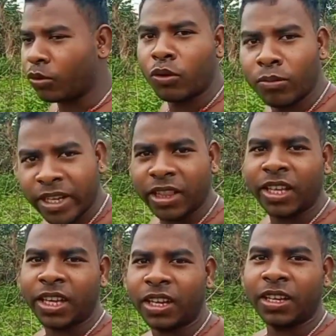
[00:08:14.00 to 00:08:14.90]
घूम के
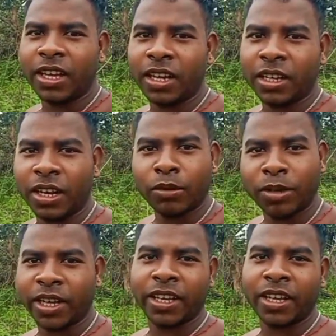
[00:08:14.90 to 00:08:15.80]
देख लिया लेकिन अब
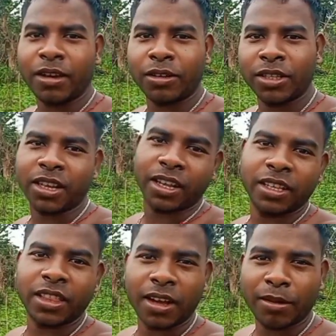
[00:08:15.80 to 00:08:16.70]
नहीं है इतना ही
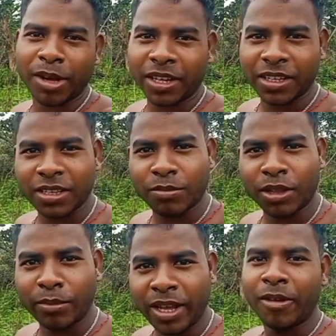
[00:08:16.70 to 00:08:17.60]
था हमारे
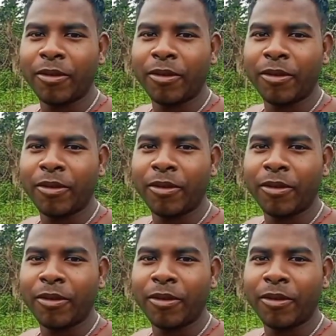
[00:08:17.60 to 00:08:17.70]
किस्मत में